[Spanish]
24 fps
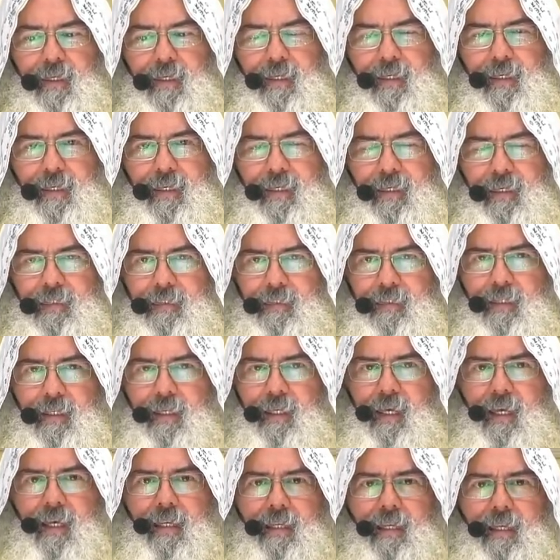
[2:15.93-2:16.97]
Y
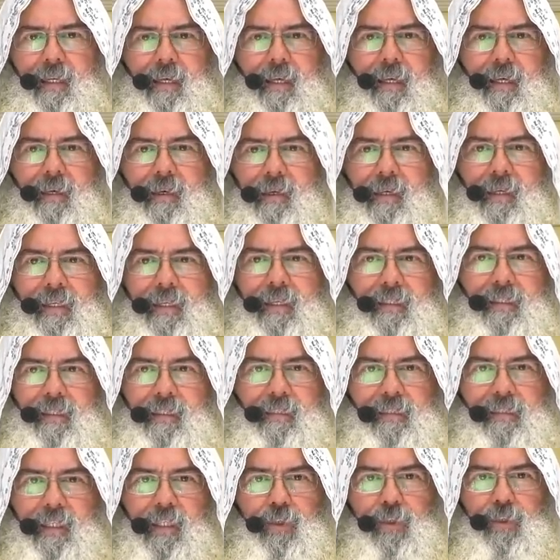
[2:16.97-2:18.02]
siguen
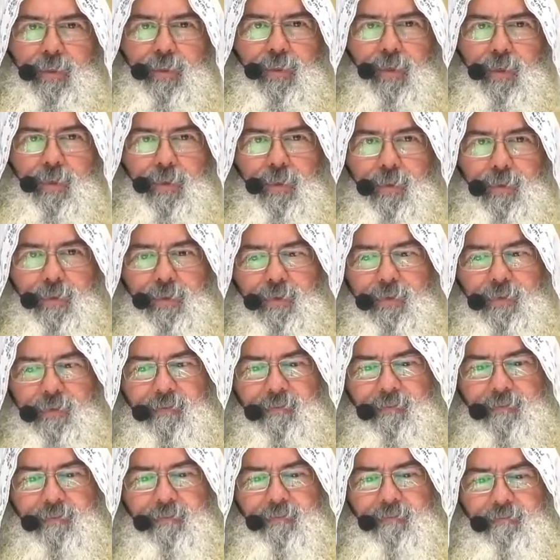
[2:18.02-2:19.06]
sin nosotros.
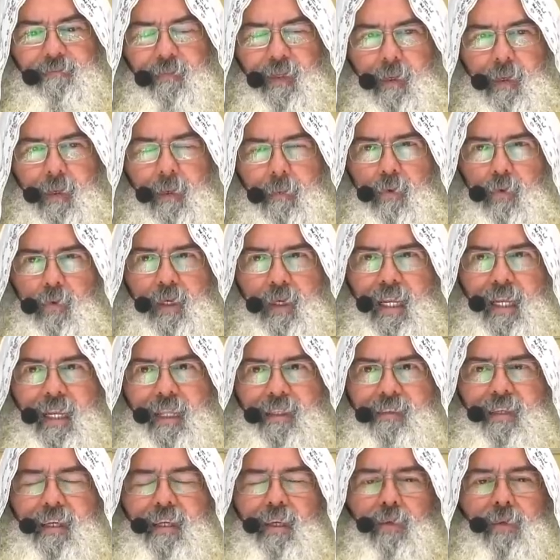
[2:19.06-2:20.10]
Eh, porque el
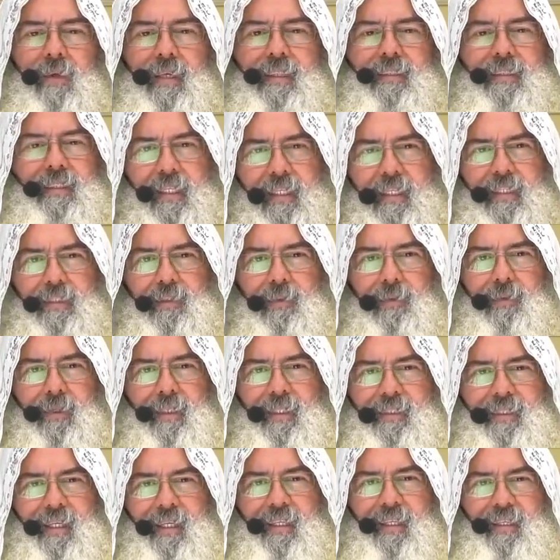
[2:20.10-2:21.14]
Eterno es eso,
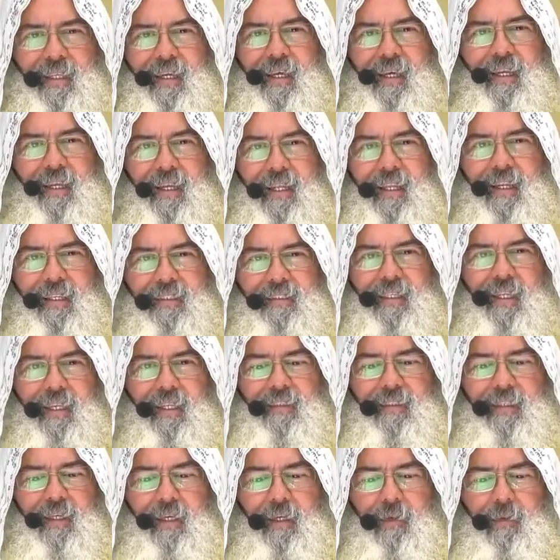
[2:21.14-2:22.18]
es el, Él es el
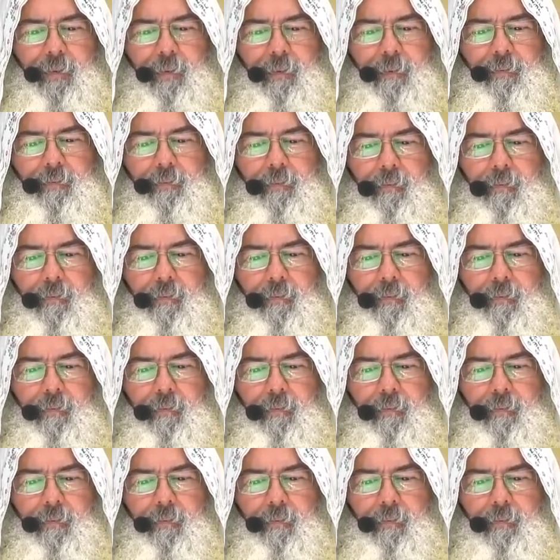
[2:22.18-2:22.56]
Eterno.